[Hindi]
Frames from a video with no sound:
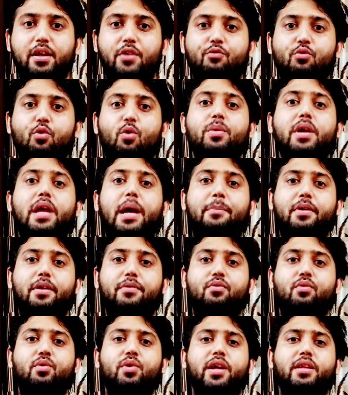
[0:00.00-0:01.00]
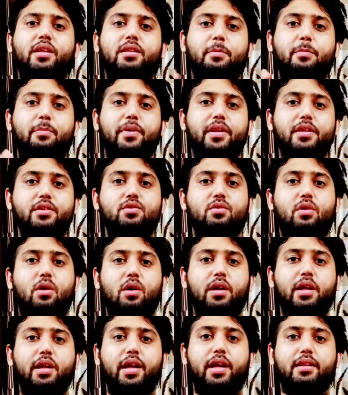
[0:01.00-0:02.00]
हैं वो भी आपके फ़ोन के अंदर प्री
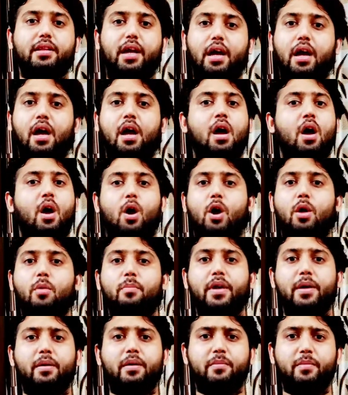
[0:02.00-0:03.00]
इंस्टॉल्ड ही आता है और मे,